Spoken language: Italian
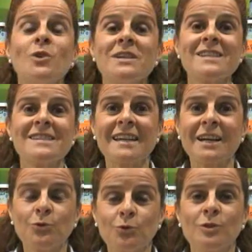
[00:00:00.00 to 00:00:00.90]

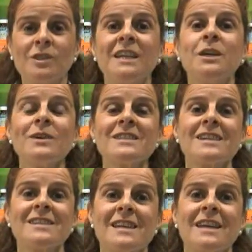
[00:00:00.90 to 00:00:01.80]
Buonasera a tutti,
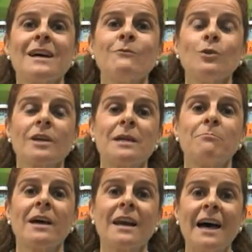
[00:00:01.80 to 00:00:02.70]
questa sera vorrei
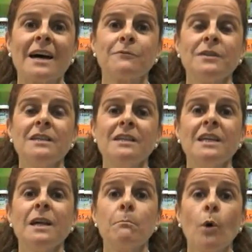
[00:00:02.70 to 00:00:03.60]
parlarvi
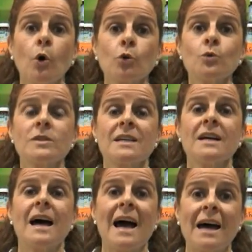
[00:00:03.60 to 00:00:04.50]
di Morus
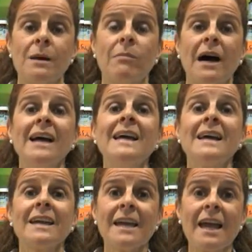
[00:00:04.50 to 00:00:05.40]
alba,
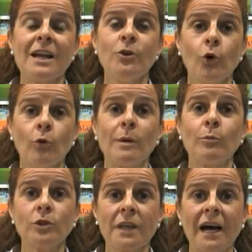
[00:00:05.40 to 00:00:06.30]
che è il nome
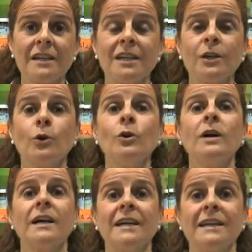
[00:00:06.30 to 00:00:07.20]

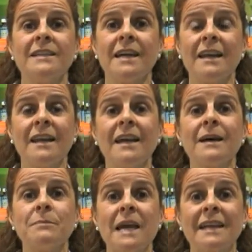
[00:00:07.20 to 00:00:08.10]
botanico eh,
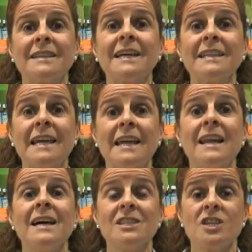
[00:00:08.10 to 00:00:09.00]
della pianta
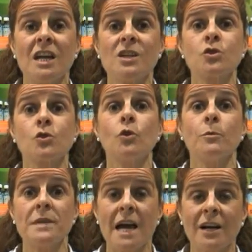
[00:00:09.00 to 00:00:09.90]
del gelso
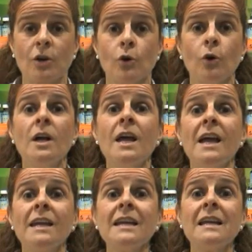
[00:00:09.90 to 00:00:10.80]
bianco.
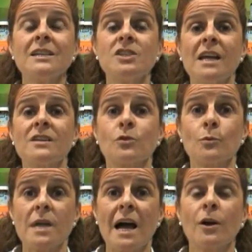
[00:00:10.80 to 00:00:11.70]
Il
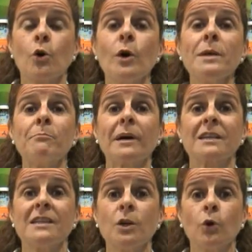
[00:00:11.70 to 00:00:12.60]
gelso bianco, e in
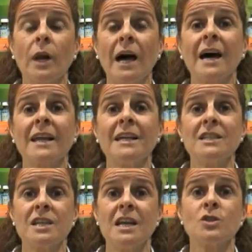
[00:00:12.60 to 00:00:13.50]
particolare
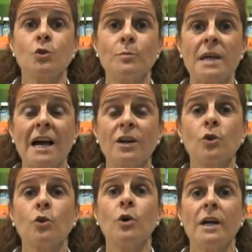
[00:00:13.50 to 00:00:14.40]
il gelso
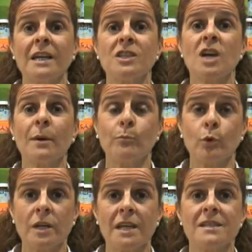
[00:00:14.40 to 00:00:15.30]
bianco eh,
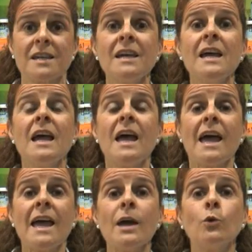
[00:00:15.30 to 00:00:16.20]
giapponese,
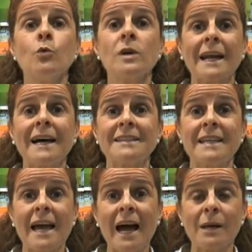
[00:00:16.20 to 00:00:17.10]
è un
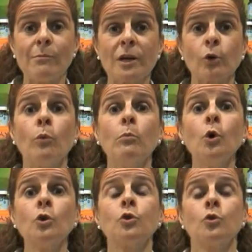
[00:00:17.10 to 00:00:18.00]
grande albero
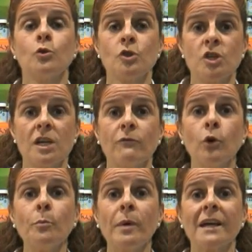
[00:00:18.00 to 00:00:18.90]
molto
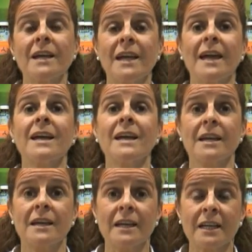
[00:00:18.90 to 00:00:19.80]
longevo perché
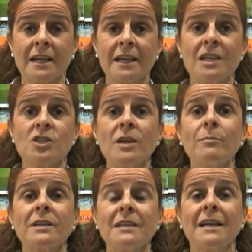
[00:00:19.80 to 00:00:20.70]
eh, cresce
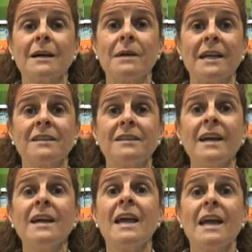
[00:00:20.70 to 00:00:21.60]

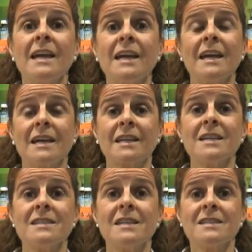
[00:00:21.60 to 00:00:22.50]
praticamente e eh,
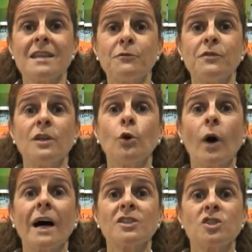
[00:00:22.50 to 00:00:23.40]
resiste
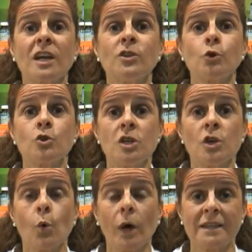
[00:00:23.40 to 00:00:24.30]
fino a
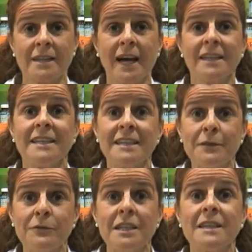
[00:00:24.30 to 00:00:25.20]
150 anni
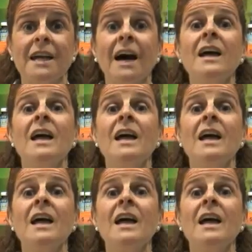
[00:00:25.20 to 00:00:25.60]
di vita.